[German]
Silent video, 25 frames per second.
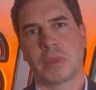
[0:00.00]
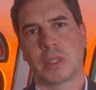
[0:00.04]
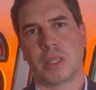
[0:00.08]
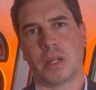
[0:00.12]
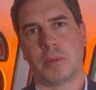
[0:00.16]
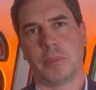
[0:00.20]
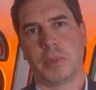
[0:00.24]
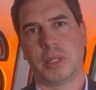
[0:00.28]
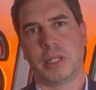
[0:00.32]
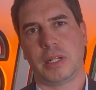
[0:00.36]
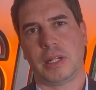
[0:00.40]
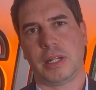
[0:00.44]

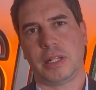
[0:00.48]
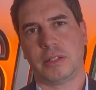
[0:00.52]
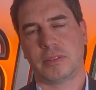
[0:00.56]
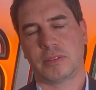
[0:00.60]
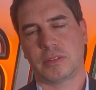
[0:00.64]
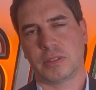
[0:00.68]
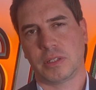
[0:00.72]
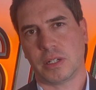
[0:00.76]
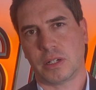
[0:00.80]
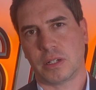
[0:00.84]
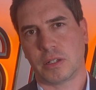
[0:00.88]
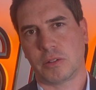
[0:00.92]
Da haben wir in den
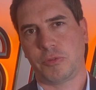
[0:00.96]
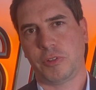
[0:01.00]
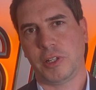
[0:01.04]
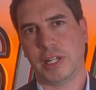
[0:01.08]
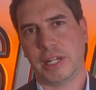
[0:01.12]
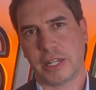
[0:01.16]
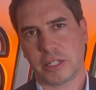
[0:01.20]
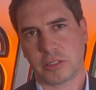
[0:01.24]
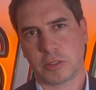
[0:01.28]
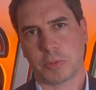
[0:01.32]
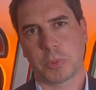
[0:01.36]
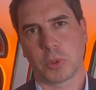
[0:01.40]
letzten Jahren
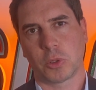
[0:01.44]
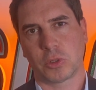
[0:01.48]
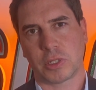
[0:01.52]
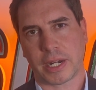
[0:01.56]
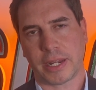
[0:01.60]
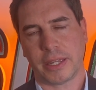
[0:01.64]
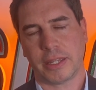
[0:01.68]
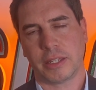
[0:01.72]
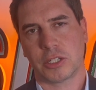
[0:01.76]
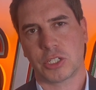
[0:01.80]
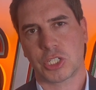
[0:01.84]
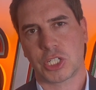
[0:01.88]
viel Herzblut
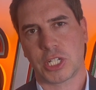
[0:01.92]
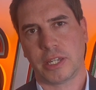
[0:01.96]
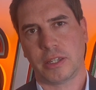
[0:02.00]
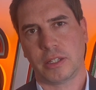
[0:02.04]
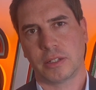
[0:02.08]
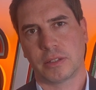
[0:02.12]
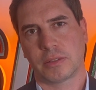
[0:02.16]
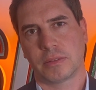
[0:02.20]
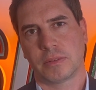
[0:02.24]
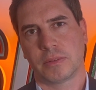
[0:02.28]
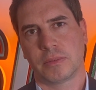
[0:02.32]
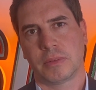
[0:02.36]

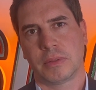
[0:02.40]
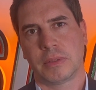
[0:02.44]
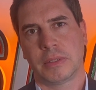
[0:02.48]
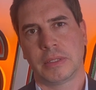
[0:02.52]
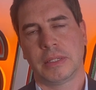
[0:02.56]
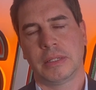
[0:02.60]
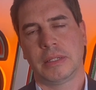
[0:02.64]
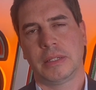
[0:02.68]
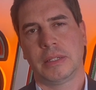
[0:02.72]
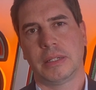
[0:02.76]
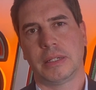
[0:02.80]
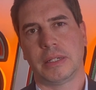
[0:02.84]
reingesteckt.
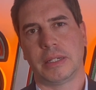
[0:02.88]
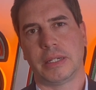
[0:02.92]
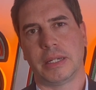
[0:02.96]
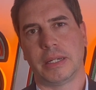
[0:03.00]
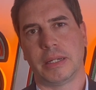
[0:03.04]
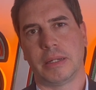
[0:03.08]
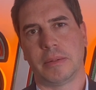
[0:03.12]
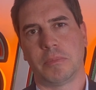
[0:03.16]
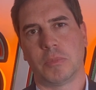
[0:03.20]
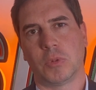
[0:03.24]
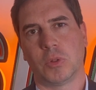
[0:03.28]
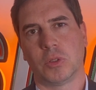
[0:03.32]

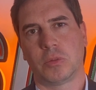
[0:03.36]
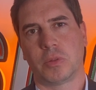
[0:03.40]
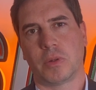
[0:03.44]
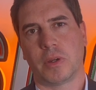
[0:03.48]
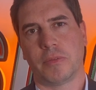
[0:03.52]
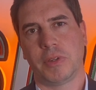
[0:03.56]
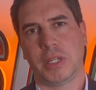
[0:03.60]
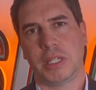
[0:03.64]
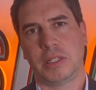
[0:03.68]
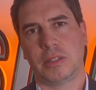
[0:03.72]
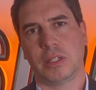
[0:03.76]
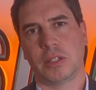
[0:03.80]
Ähm, uns
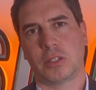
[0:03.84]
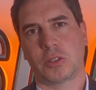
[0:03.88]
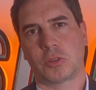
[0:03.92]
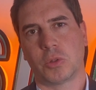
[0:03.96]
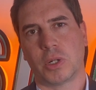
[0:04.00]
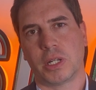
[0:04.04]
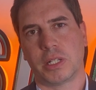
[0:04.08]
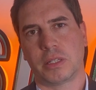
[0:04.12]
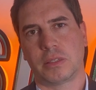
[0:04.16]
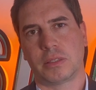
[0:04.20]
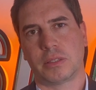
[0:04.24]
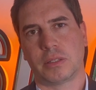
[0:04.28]
war wichtig,
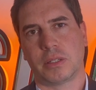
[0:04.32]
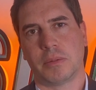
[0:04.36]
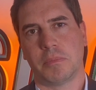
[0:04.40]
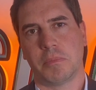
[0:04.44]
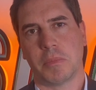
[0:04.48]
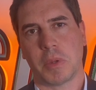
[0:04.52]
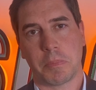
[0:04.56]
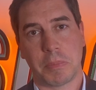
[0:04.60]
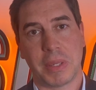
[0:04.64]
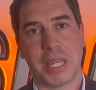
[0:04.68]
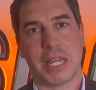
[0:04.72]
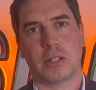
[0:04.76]
dort
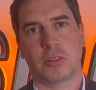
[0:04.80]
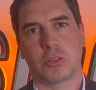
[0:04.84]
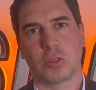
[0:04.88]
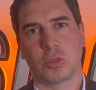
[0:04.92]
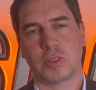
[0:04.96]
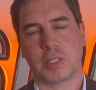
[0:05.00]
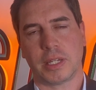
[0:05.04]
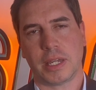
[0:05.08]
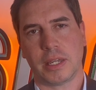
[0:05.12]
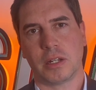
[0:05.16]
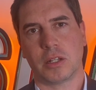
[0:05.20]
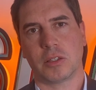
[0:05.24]
ähm, mehr
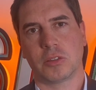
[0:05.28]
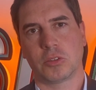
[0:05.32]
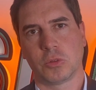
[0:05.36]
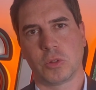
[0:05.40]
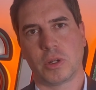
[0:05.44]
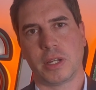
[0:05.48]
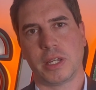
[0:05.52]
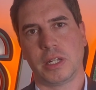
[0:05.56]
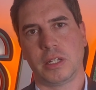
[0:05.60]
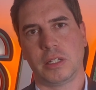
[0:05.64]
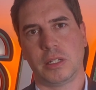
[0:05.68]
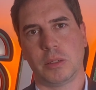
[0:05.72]
zu sein als
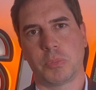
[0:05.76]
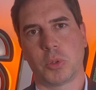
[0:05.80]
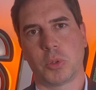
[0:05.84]
nur eine